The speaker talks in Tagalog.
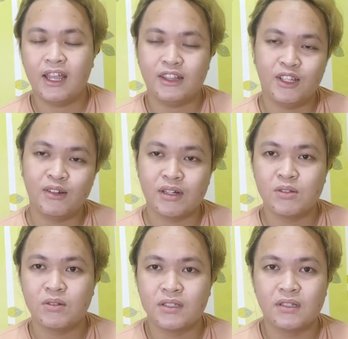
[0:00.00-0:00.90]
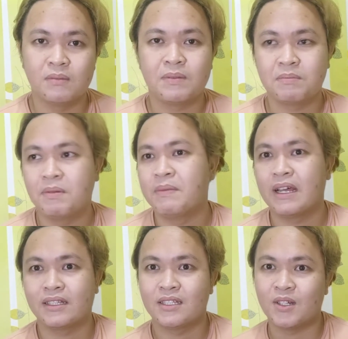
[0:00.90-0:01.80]
ito yung resulta ng
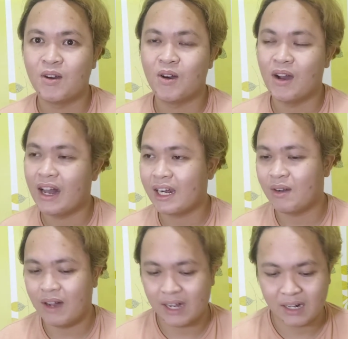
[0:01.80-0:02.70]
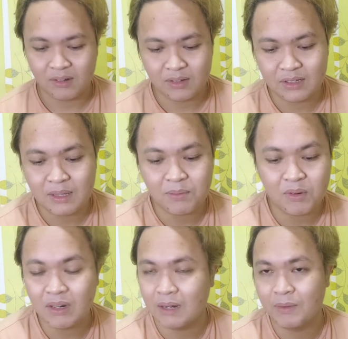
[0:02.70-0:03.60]
pagpapractice ko araw-araw. Yung
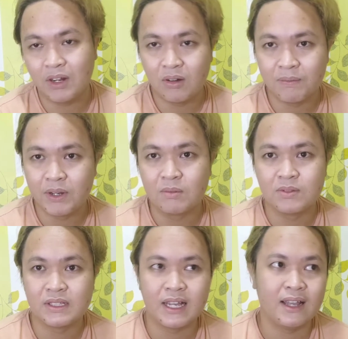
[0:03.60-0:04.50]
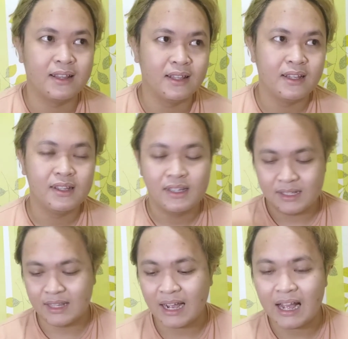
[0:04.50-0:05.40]
tipong wala naman akong pinupuntahan,
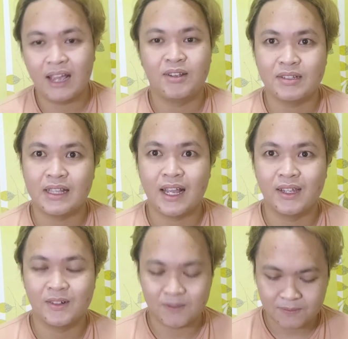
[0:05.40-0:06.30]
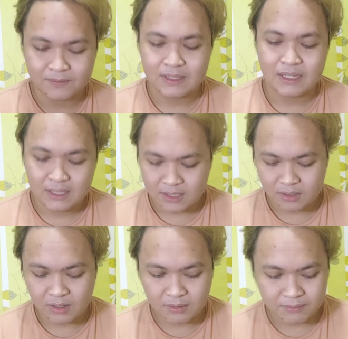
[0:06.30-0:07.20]
nakaayos tayo.
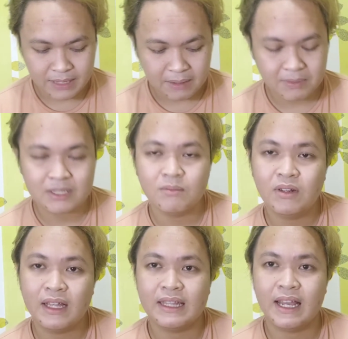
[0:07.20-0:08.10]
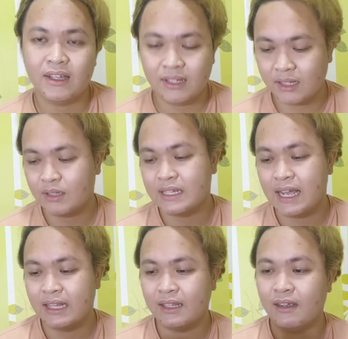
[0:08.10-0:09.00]
So, um, yeah, magsimula tayo dito
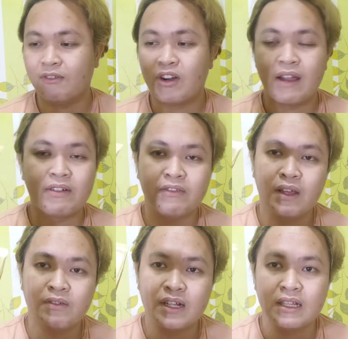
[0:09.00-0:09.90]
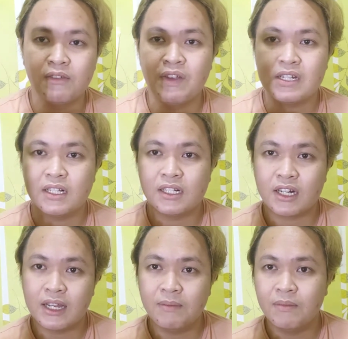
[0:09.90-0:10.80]
sa ating forever favorite na facial
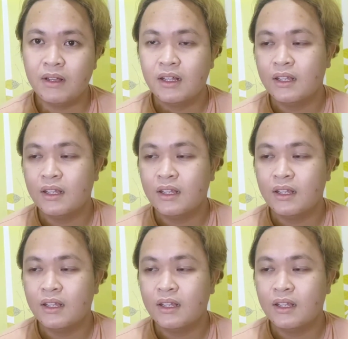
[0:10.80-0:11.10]
cream,